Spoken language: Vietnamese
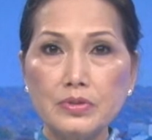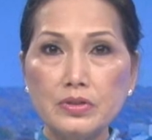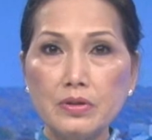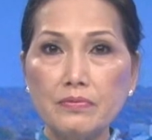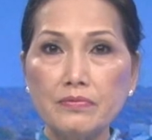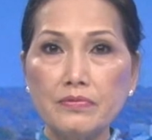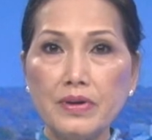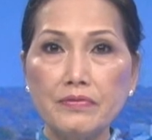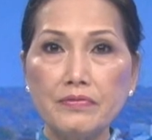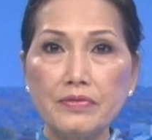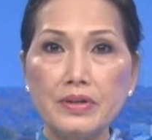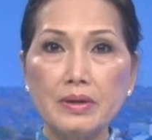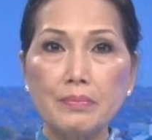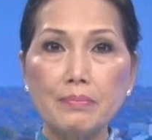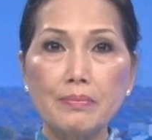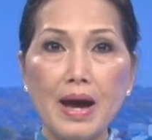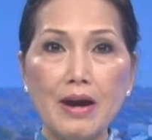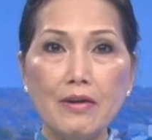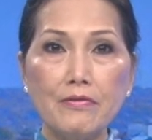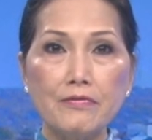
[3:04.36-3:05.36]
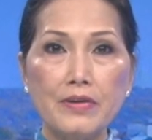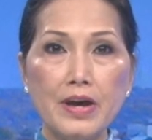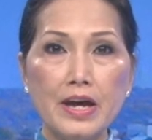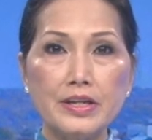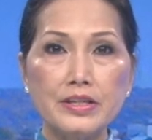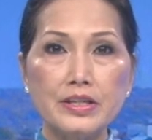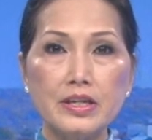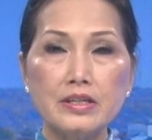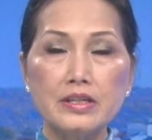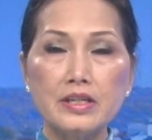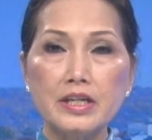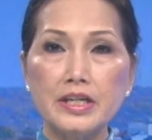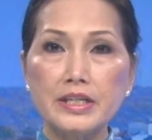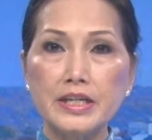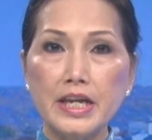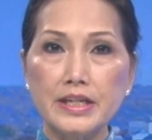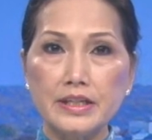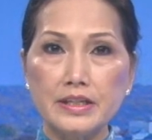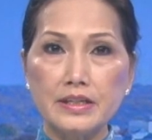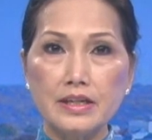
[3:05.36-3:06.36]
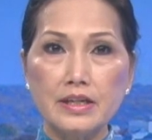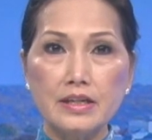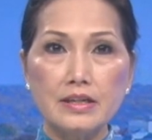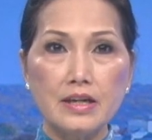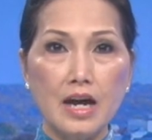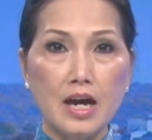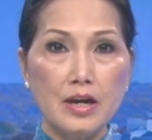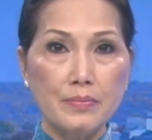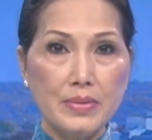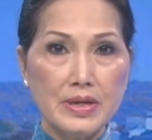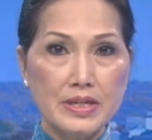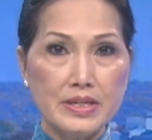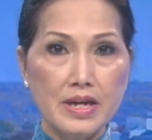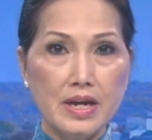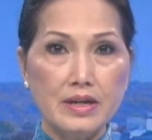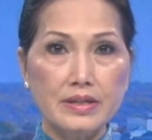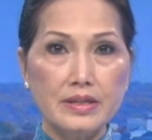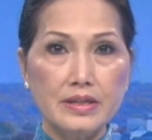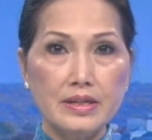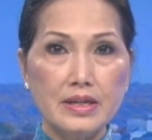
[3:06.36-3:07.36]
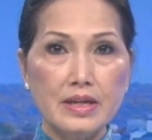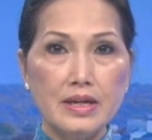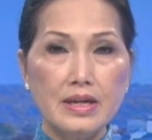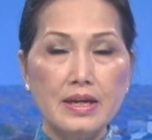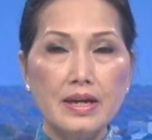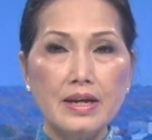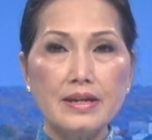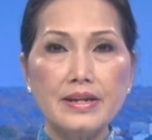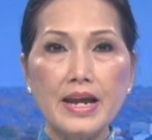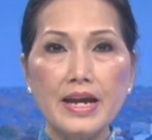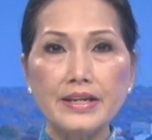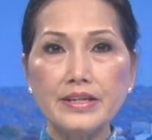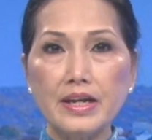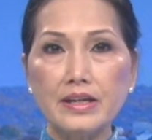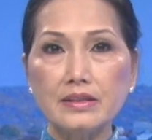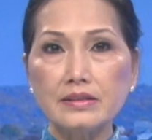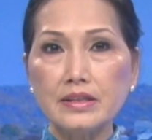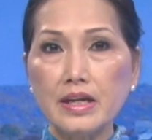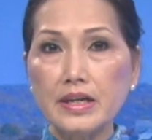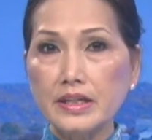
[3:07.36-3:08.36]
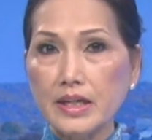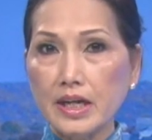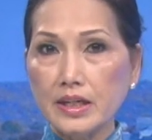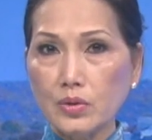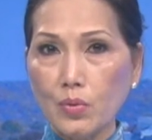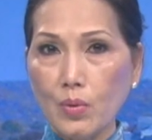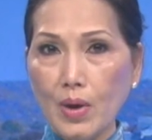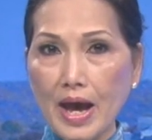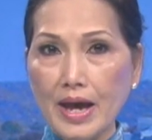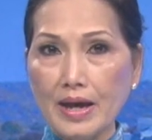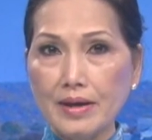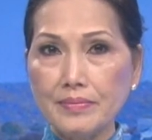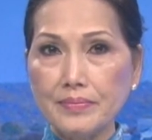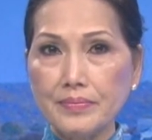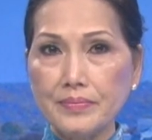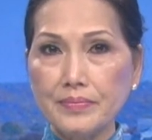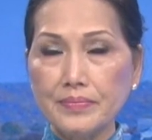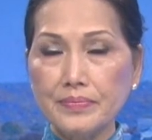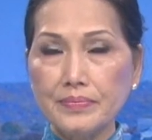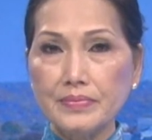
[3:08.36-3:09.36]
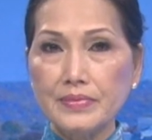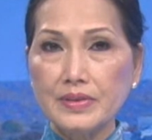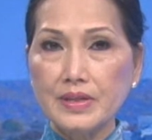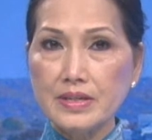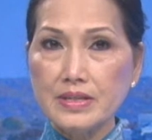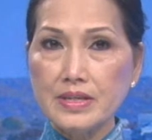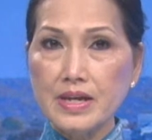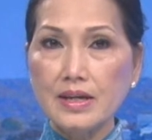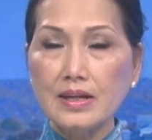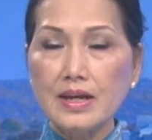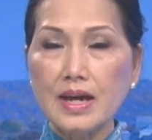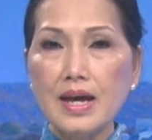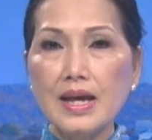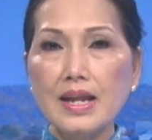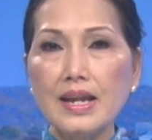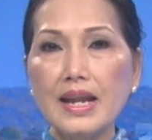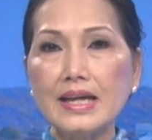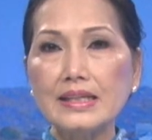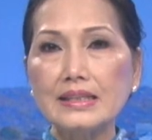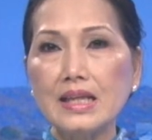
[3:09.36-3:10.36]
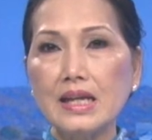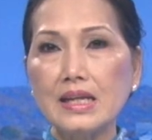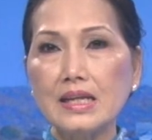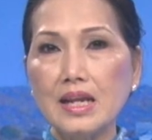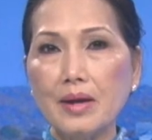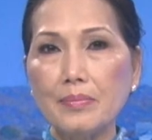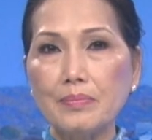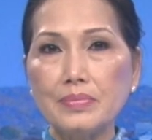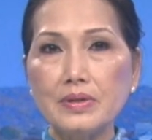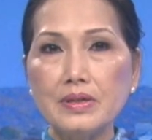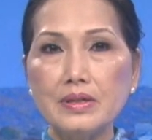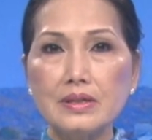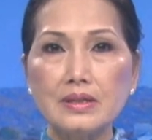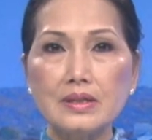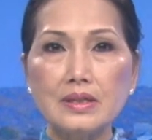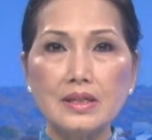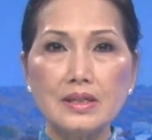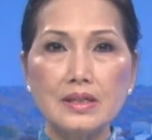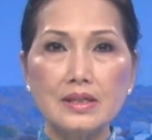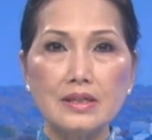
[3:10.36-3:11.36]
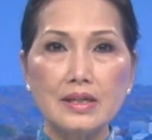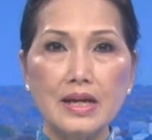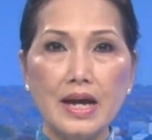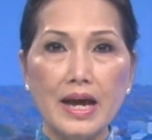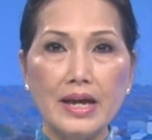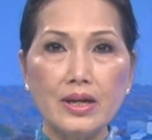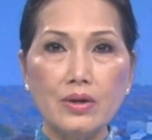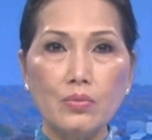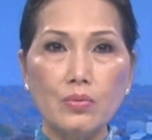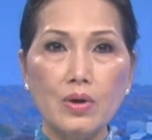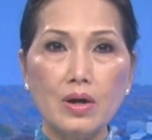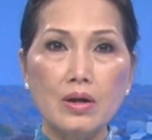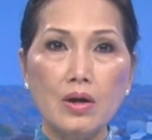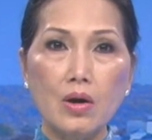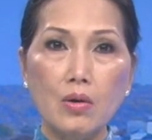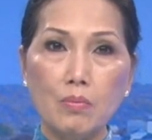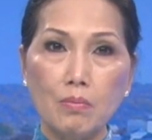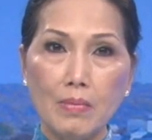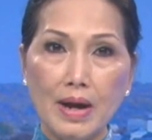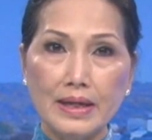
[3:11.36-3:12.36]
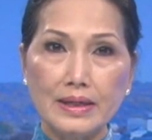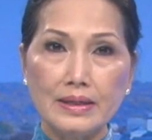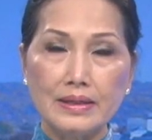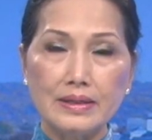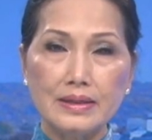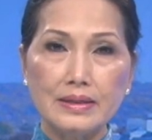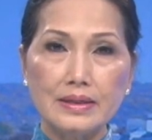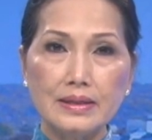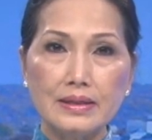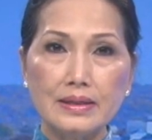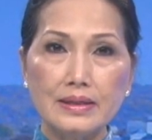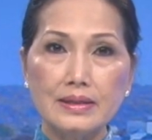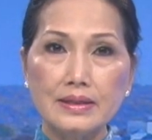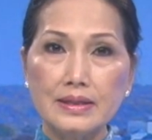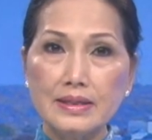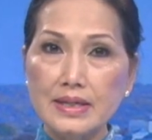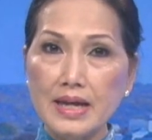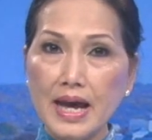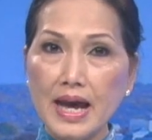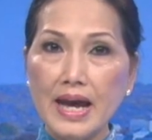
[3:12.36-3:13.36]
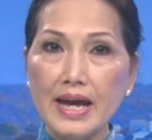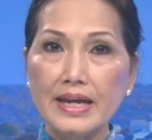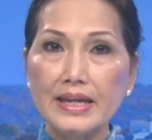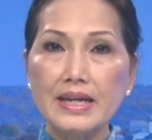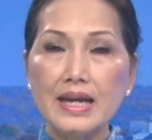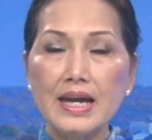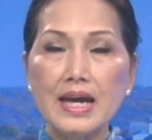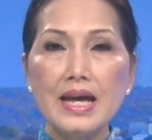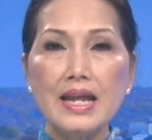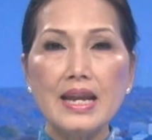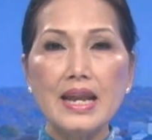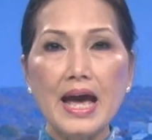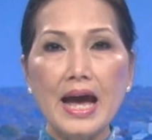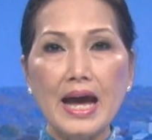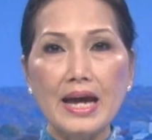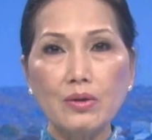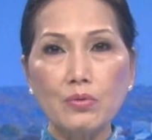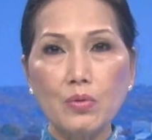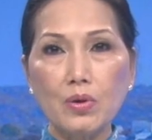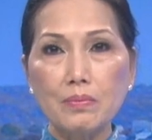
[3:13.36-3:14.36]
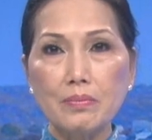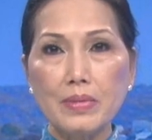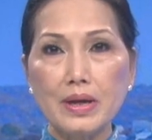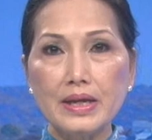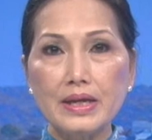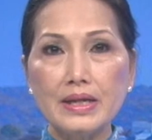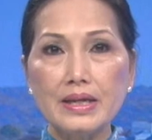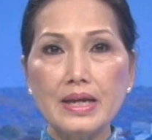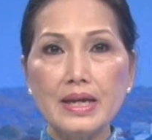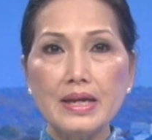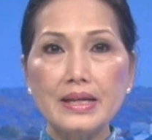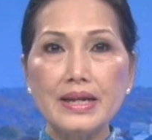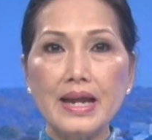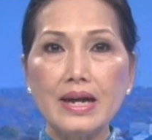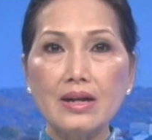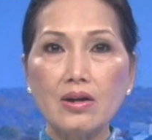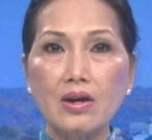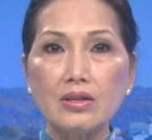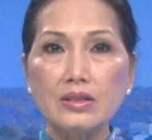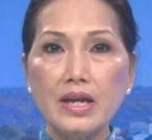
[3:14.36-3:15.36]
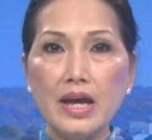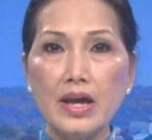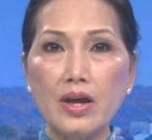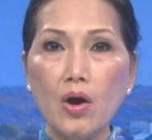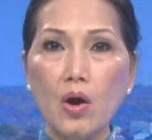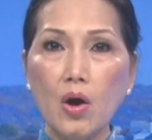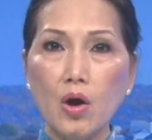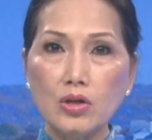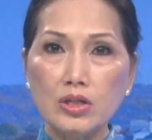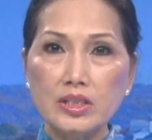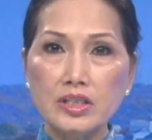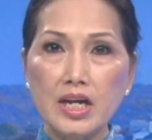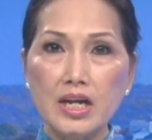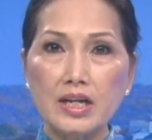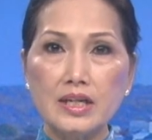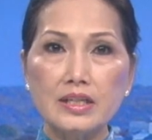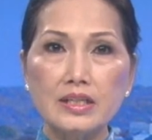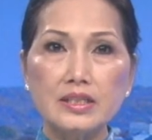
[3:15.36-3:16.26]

trung vào việc bảo vệ những người định cư ở biên giới, đã dẫn tới kết quả. Thứ nhất là thành lập được lực lượng hải quân hùng mạnh. Thứ hai là hải quân Mỹ đã có thể hỗ trợ